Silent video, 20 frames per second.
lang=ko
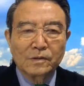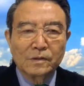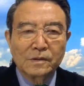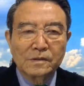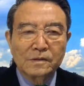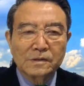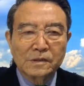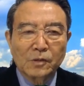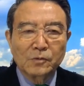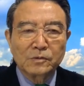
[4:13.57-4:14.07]

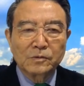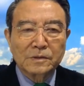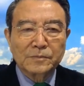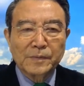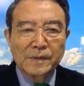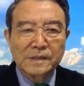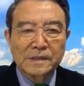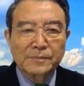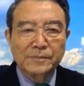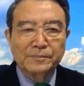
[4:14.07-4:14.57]

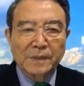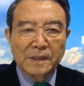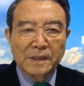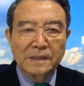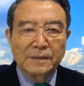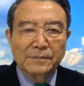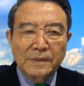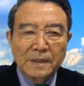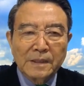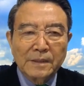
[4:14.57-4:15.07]
서울특별시
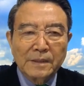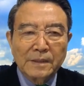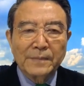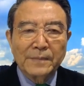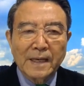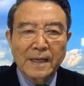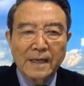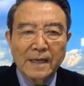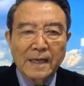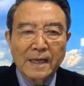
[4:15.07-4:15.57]
편입
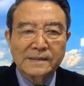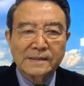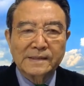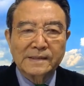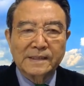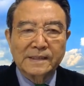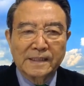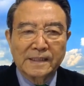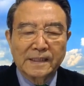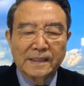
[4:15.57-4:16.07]

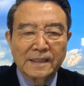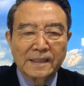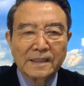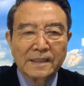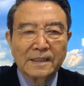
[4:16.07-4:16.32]
메가시티